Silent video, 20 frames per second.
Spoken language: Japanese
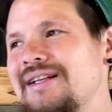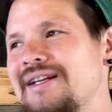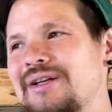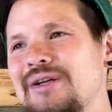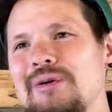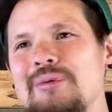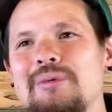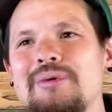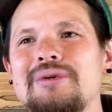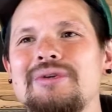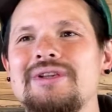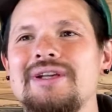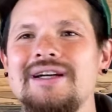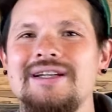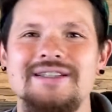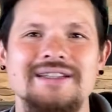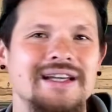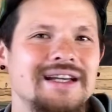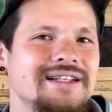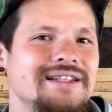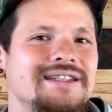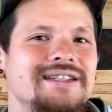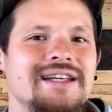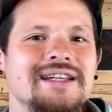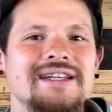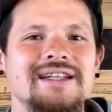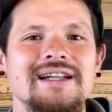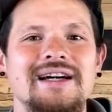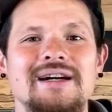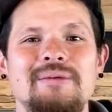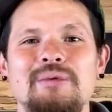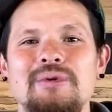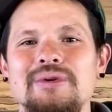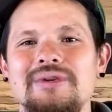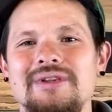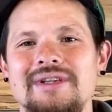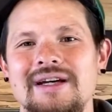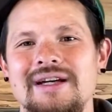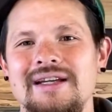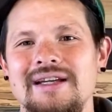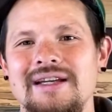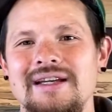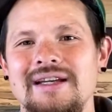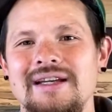での問題、政治的な問題、